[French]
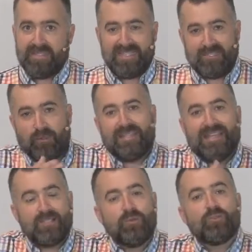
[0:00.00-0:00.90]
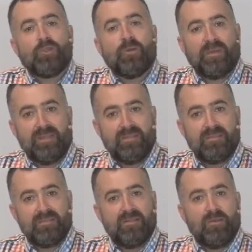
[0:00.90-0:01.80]
Ce sont des actions que Dieu a
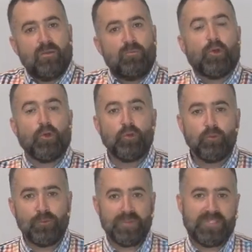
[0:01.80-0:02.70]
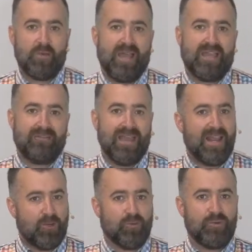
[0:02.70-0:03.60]
prises pour que nous puissions arriver à
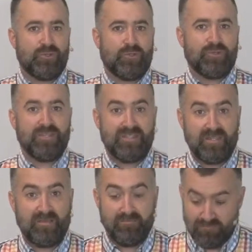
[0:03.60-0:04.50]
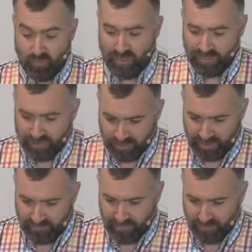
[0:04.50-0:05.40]
la conclusion de dire, moi,
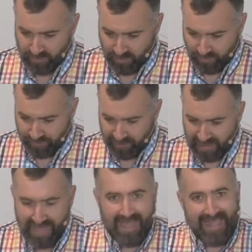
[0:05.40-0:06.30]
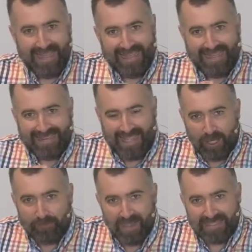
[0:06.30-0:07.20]
j'aime Dieu. Dans
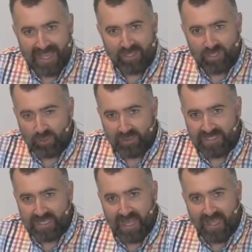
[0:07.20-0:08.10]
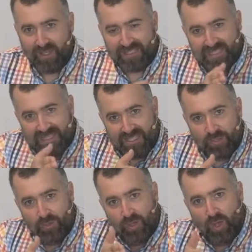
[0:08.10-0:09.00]
notre passage, c'est aussi clair que ces
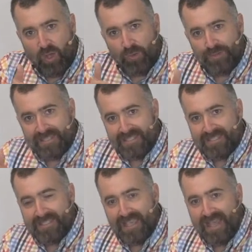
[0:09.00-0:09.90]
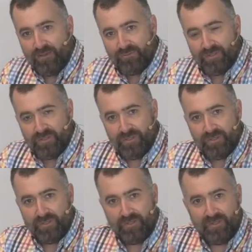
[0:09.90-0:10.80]
actions-là ont une séquence.
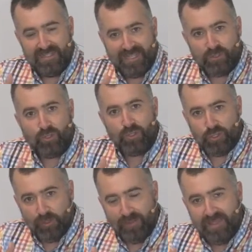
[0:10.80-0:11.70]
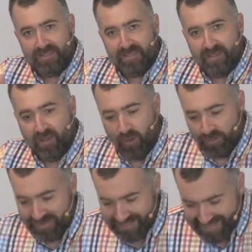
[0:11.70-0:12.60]
Les actions que Dieu a prises ont
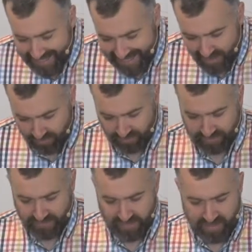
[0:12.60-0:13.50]
une séquence.